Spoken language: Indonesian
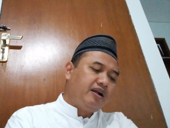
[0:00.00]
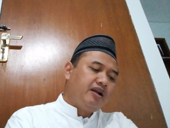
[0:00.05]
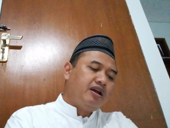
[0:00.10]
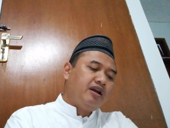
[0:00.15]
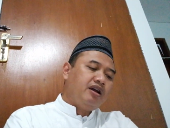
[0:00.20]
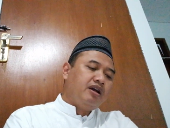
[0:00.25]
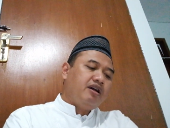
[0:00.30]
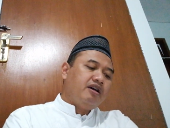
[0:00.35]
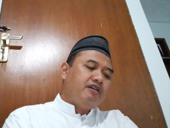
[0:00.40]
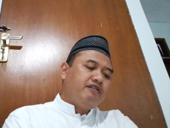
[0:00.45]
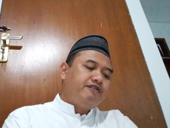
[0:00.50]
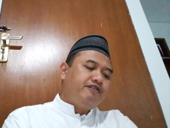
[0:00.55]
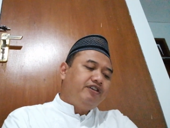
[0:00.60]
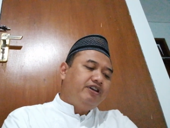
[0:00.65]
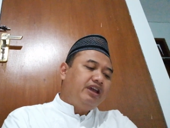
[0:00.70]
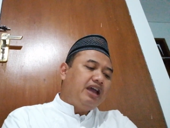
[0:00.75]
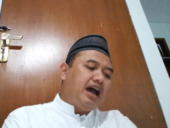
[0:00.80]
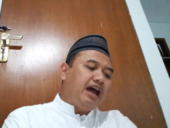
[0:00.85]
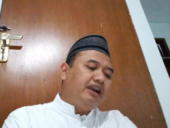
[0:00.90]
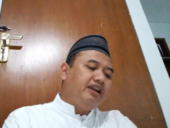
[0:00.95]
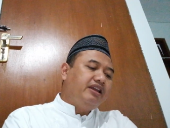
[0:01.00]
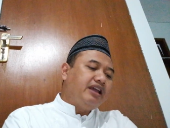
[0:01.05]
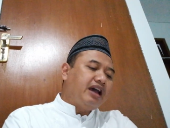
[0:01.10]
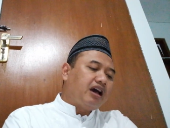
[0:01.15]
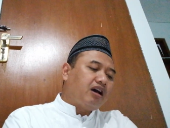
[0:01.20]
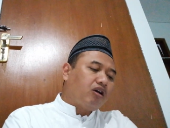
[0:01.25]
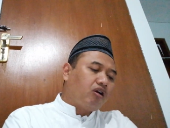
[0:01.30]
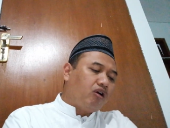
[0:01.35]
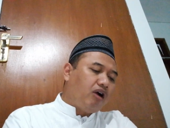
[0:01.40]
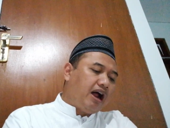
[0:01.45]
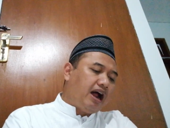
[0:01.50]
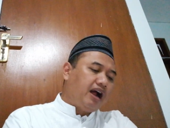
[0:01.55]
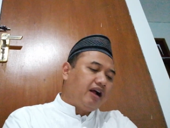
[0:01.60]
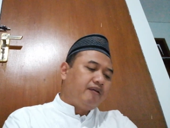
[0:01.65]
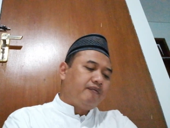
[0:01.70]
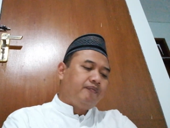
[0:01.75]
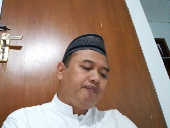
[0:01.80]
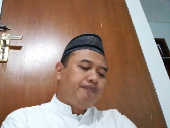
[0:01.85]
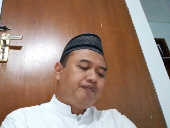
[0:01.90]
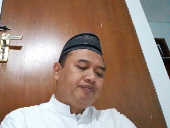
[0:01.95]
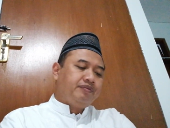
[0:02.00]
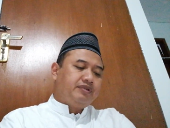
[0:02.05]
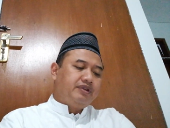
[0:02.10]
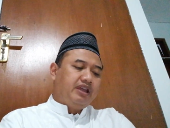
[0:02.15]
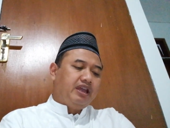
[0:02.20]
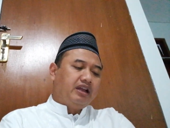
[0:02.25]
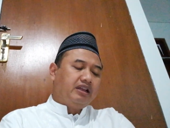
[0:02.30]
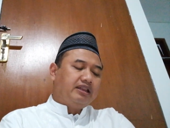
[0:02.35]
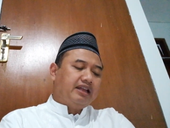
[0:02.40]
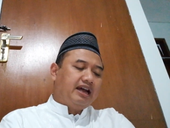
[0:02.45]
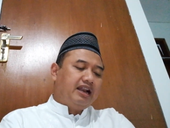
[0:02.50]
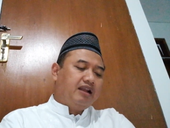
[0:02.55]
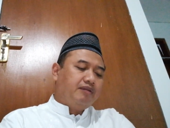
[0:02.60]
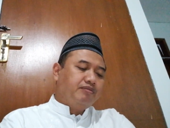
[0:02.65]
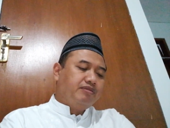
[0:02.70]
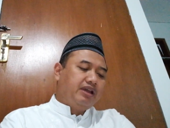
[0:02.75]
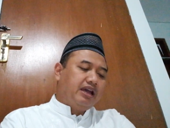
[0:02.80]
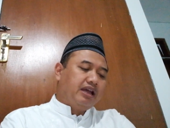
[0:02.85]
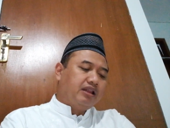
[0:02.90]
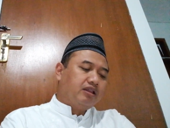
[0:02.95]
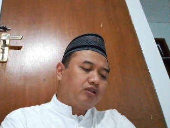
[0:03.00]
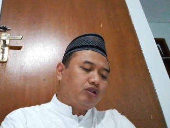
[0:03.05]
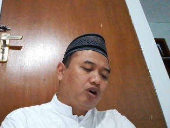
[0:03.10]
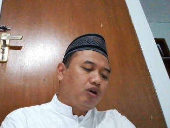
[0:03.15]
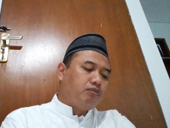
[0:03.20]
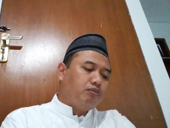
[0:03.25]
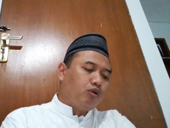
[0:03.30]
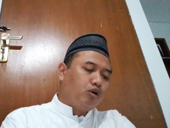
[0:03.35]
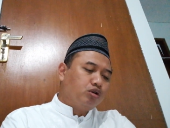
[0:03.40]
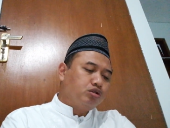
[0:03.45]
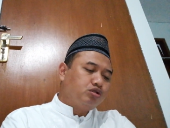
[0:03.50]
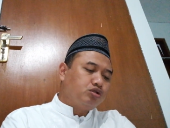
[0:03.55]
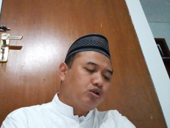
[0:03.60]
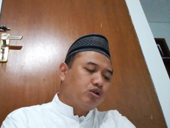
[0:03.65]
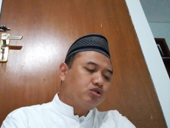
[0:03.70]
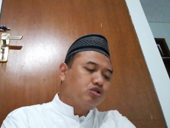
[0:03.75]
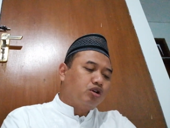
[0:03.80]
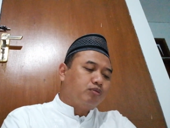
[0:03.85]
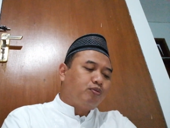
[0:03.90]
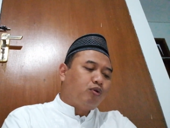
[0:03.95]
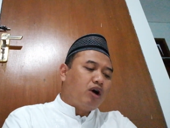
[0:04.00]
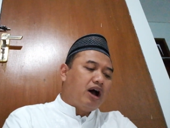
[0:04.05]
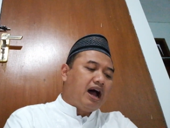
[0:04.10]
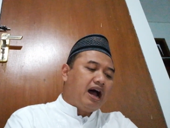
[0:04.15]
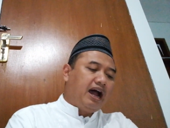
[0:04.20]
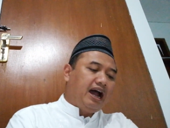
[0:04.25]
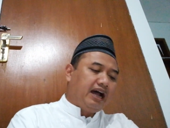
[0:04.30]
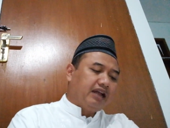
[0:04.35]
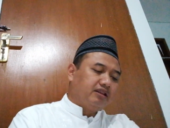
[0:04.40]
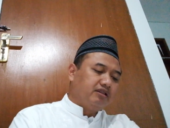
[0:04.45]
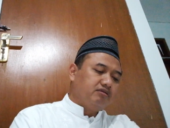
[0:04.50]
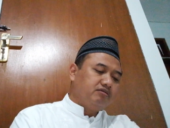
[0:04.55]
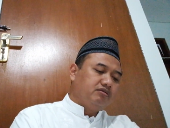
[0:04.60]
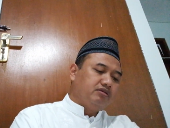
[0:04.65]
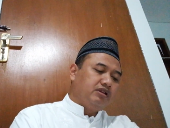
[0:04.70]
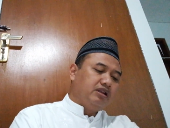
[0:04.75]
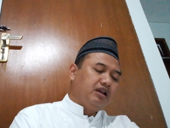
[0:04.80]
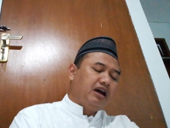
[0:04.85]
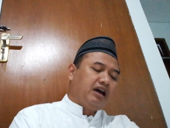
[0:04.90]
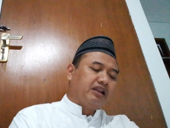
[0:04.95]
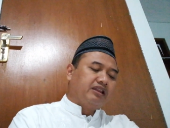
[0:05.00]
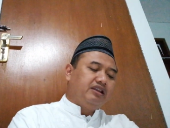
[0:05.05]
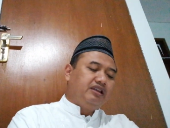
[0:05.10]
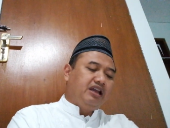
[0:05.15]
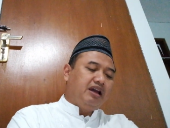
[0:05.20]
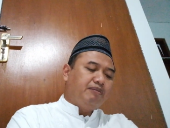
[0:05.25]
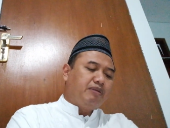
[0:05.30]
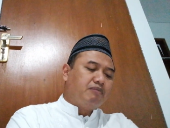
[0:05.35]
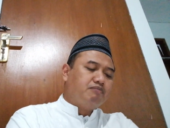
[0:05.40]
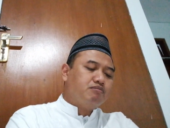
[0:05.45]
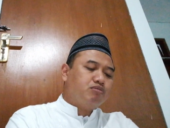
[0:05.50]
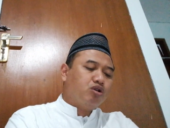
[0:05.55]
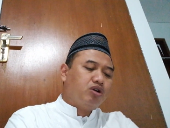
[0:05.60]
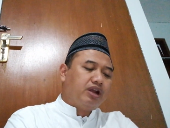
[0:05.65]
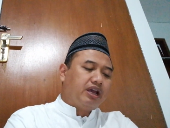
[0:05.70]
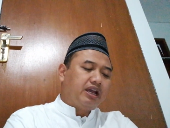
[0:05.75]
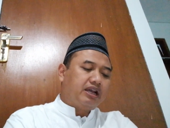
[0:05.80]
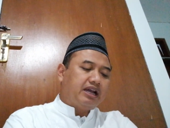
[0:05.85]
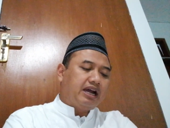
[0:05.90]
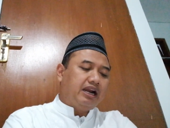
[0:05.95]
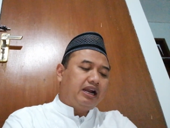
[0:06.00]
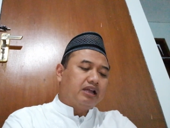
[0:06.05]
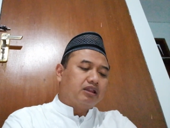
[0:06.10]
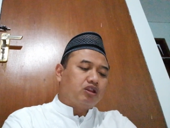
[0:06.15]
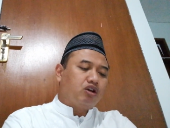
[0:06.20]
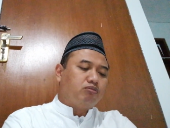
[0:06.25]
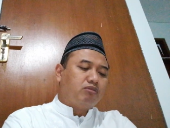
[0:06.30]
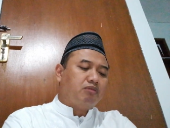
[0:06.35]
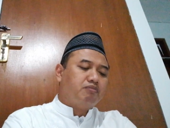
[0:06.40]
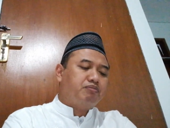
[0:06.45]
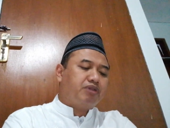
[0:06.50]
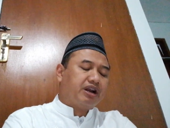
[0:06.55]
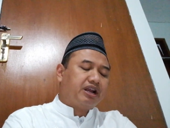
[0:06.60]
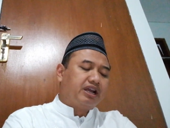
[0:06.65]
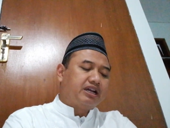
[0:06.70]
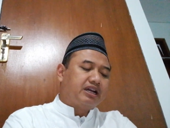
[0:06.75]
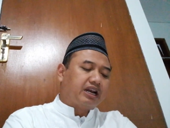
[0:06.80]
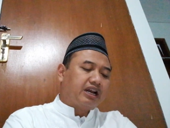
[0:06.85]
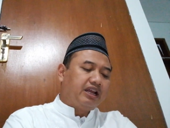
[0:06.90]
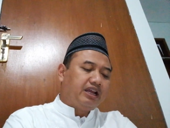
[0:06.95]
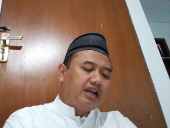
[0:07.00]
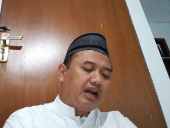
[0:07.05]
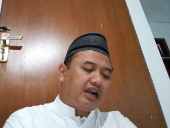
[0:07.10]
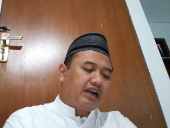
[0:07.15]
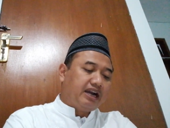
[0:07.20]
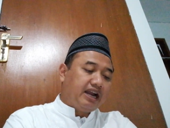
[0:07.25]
Fi an yakro'a, yang dalam yentoh moco sopo ahad. Artinya membolehkan atau memberi keringanan